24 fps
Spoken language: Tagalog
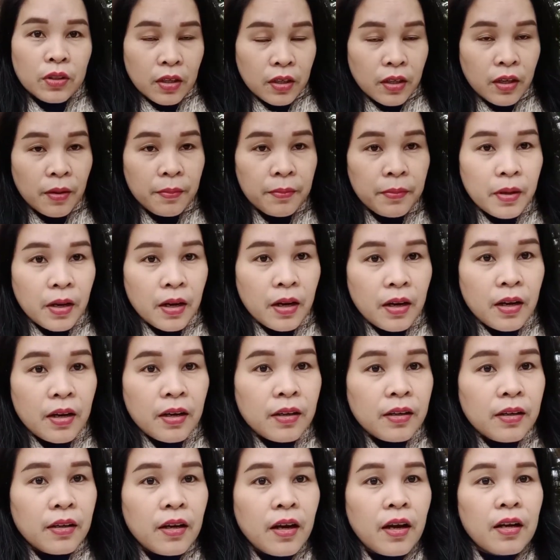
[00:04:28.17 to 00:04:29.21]
Ang, ang
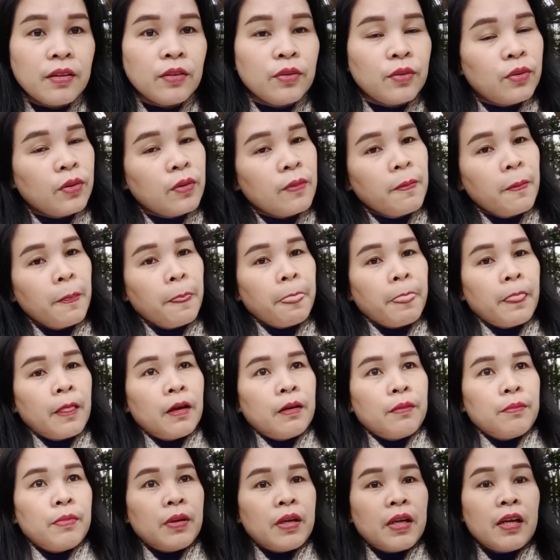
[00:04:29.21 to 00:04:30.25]
ano,
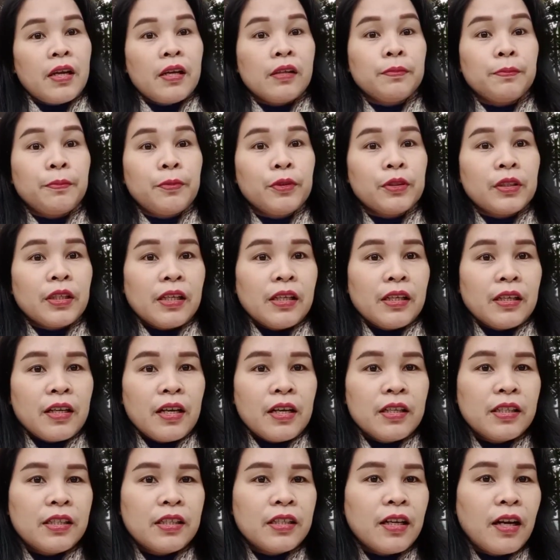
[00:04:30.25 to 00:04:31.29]
very helpful talaga
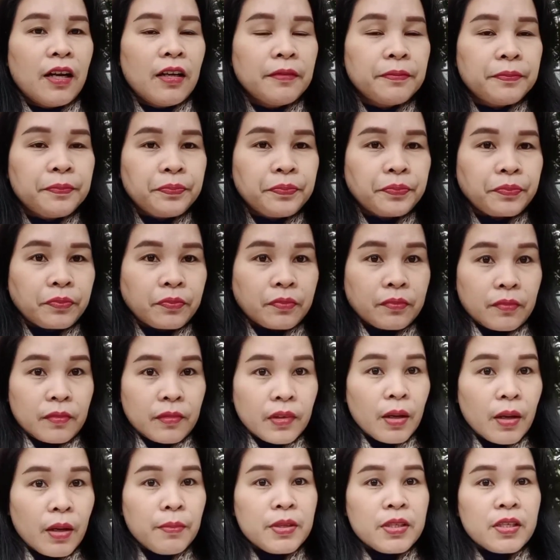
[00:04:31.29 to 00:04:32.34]
siya
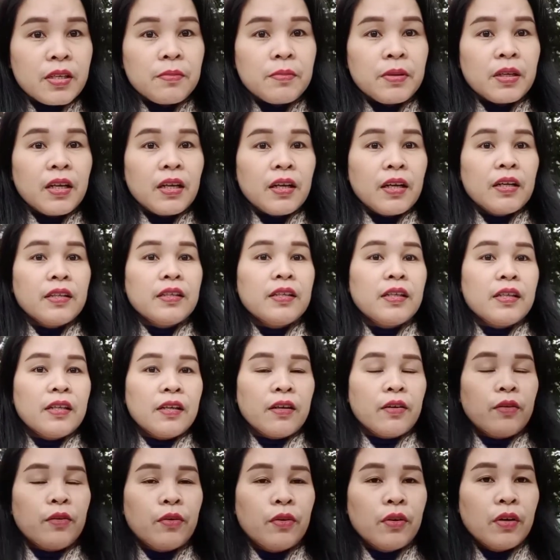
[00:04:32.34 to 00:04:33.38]
minsan magaganyan
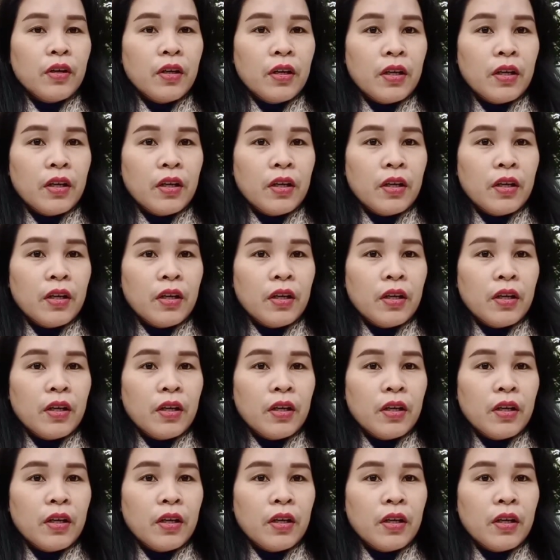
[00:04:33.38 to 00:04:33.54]
ako.